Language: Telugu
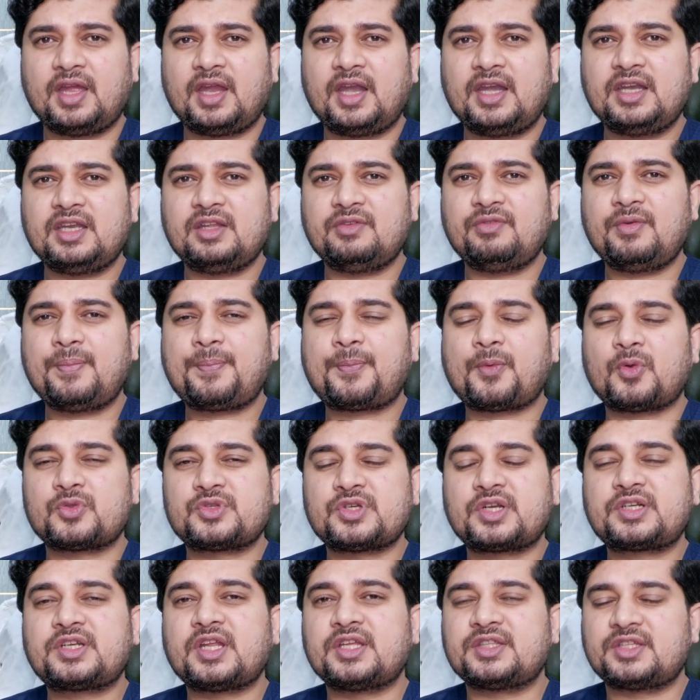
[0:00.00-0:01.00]
అండ్ ఇవి
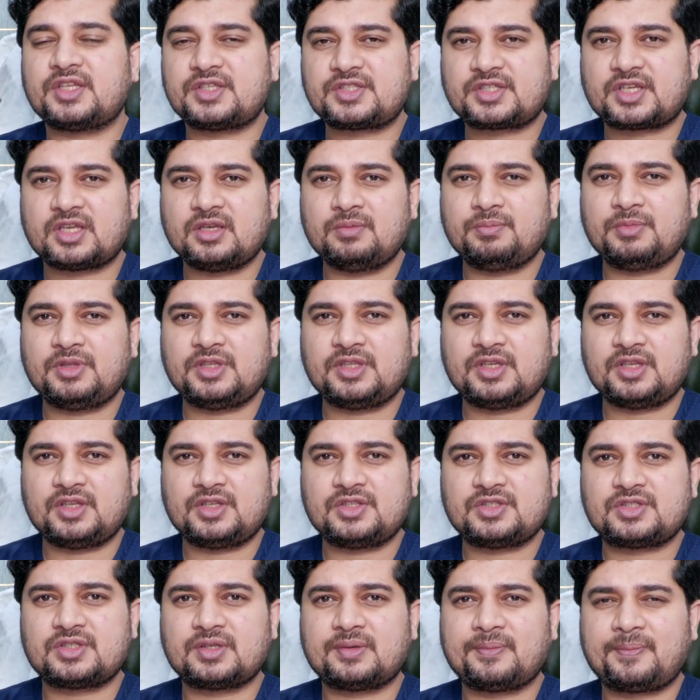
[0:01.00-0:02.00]
ప్రొజెక్ట్ అవుతాయి స్కిన్ మీద
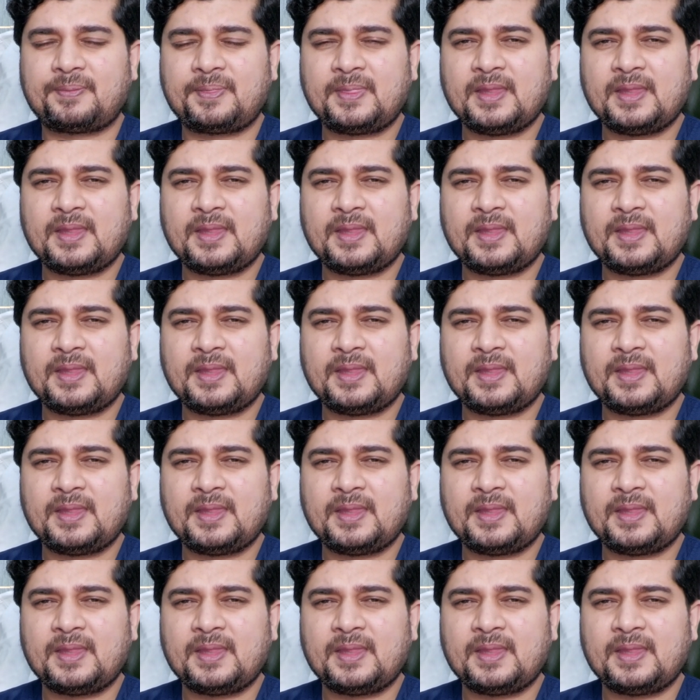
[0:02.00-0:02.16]
నుంచి